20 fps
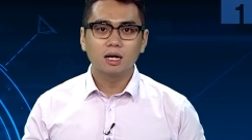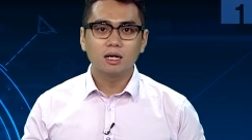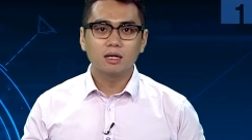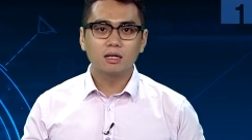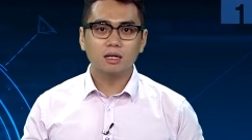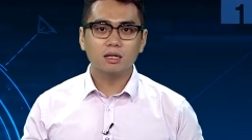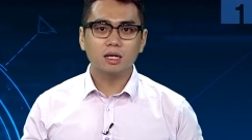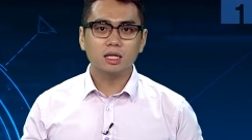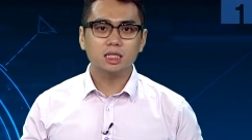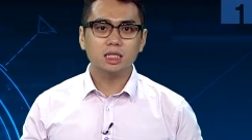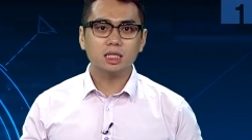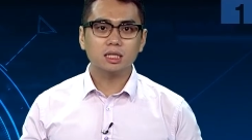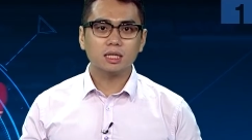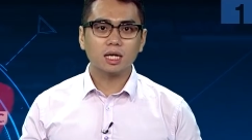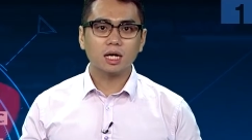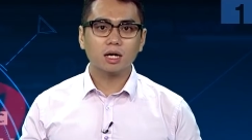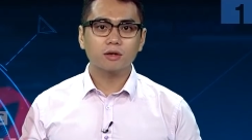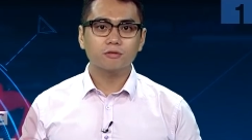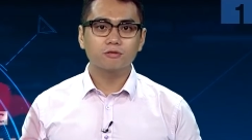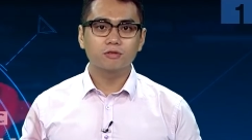lực lượng chức
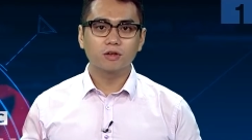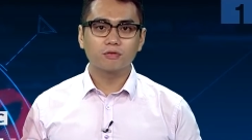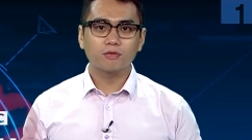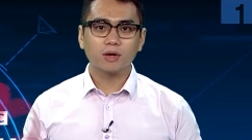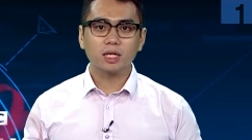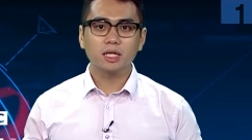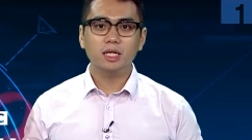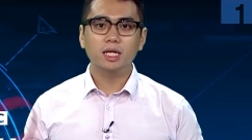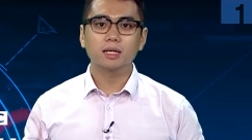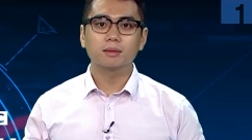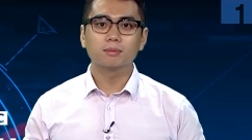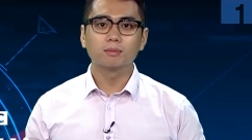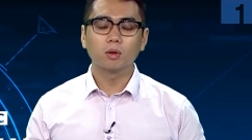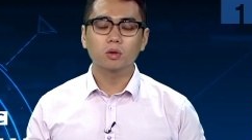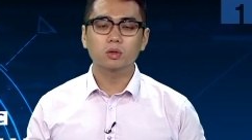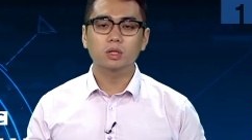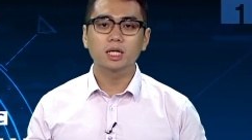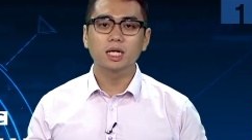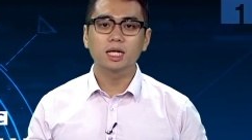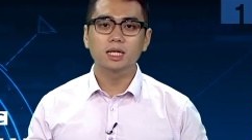năng vừa phát hiện một
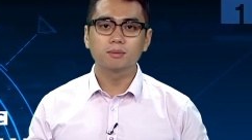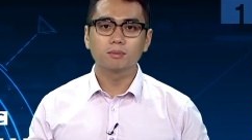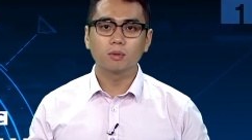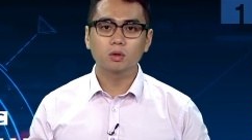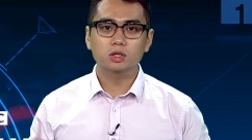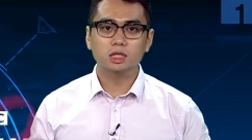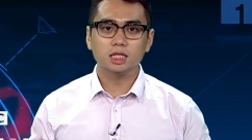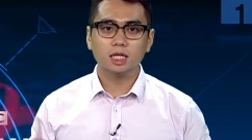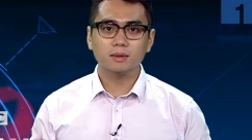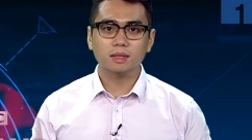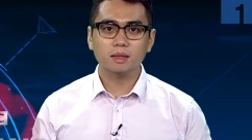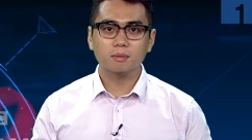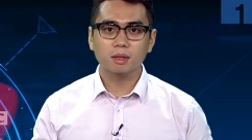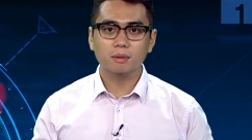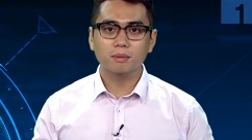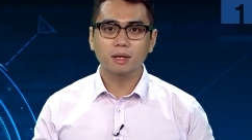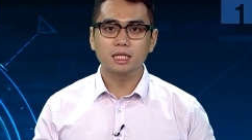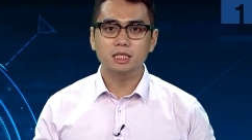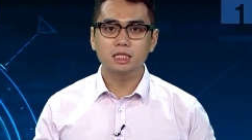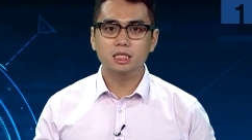nghìn một trăm năm mươi
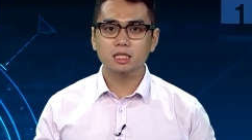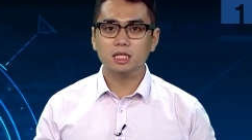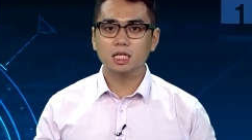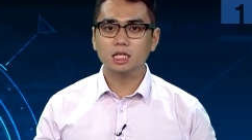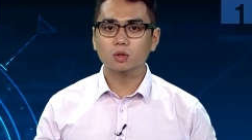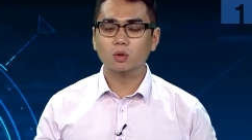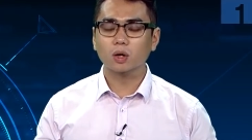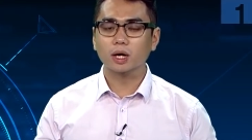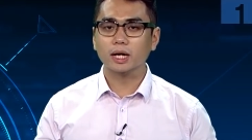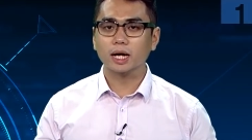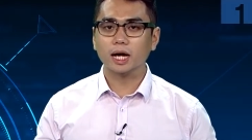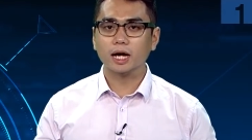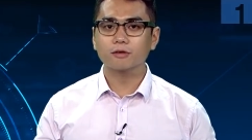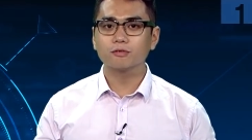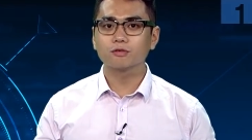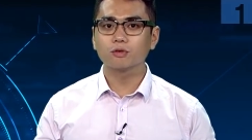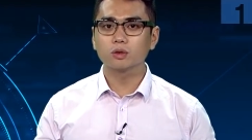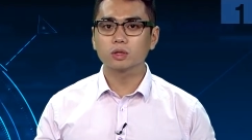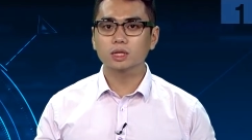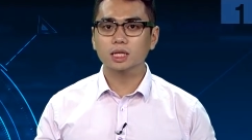bảy chiếc điện thoại
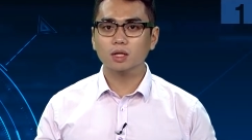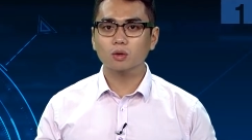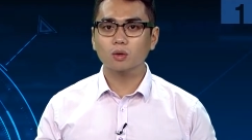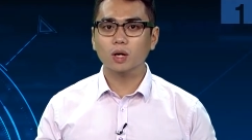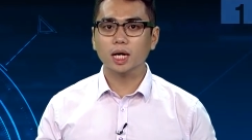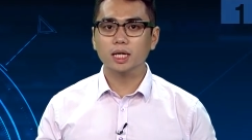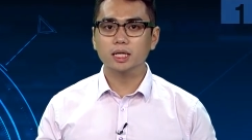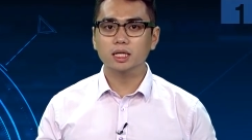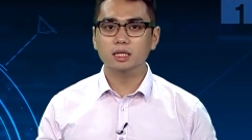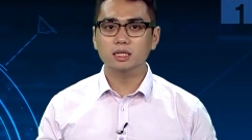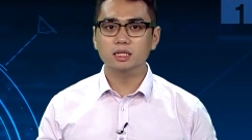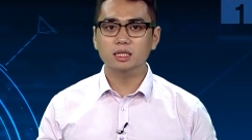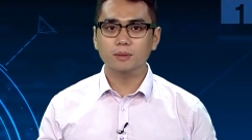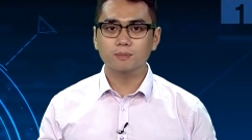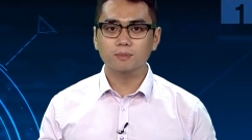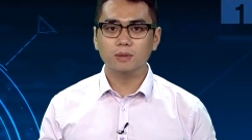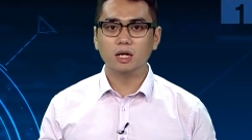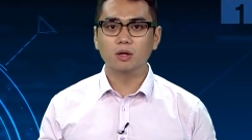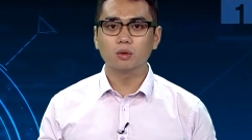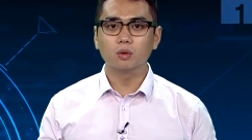iPhone các loại được nhập
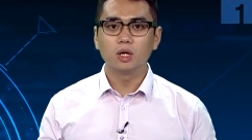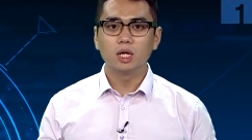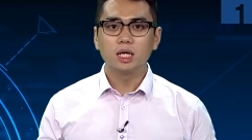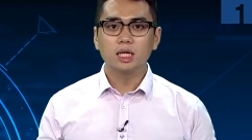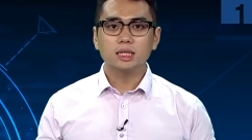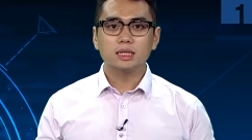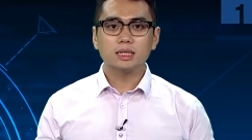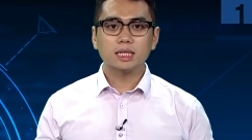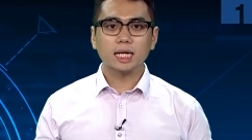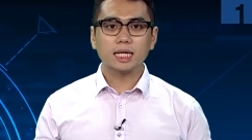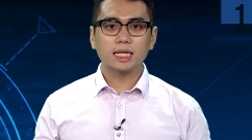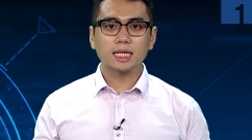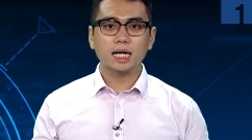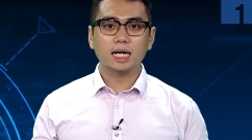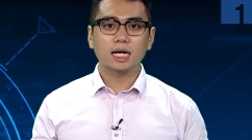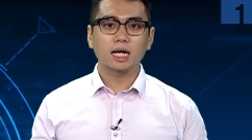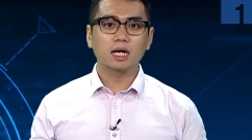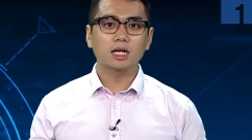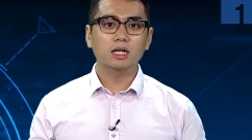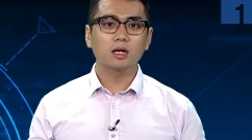lậu tại Cảng
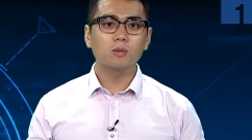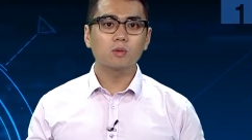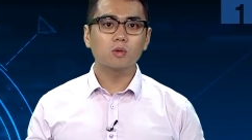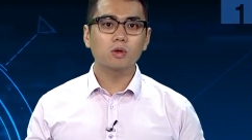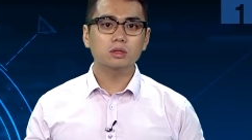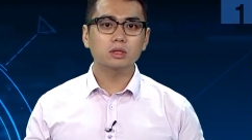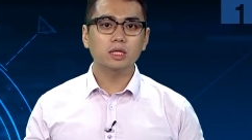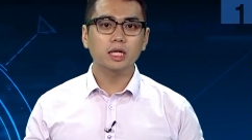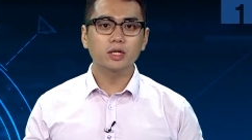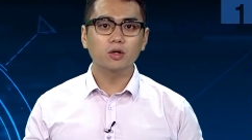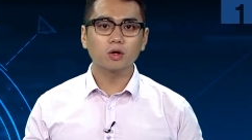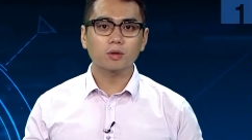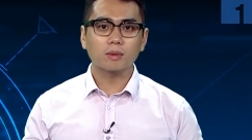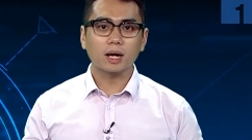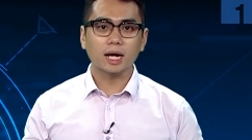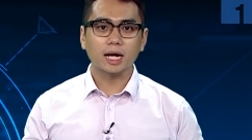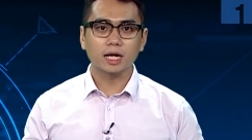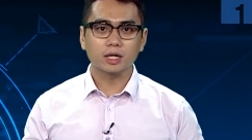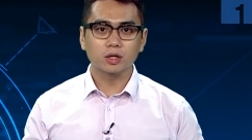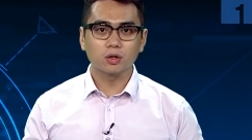hàng không quốc tế Nội Bài,
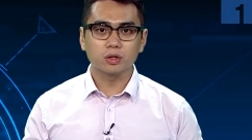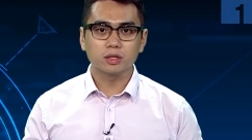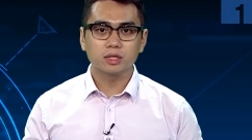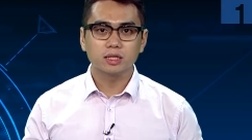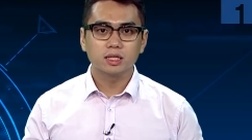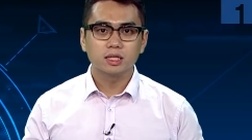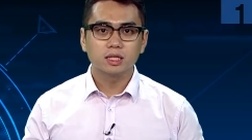Hà Nội.